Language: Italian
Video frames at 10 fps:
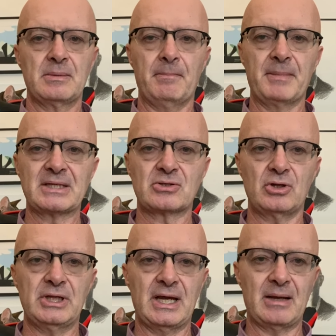
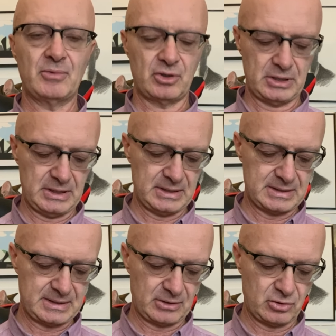mescoliamo il
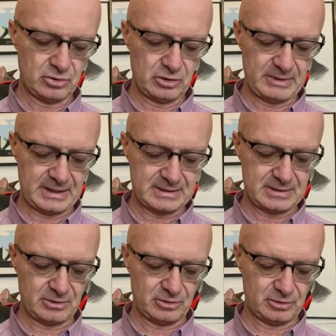secondo
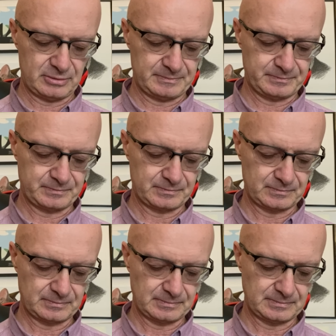mazzo
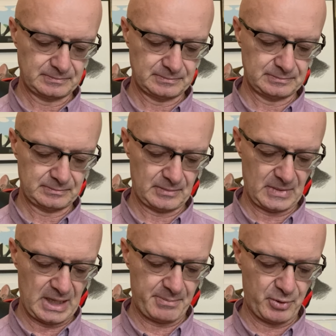
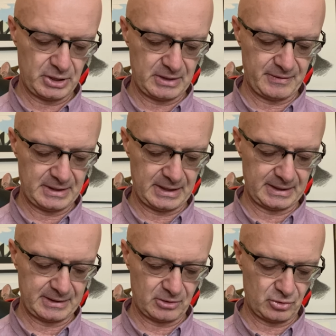e poi andiamo a
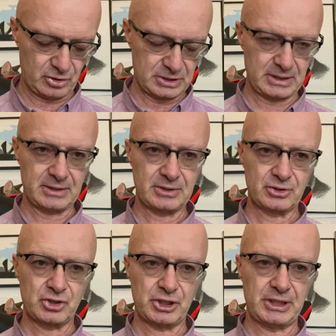vedere che cosa
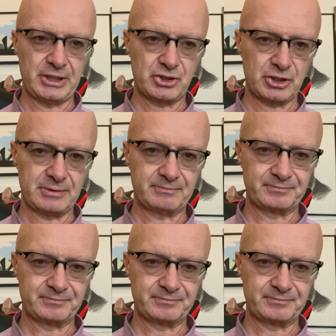ci dice.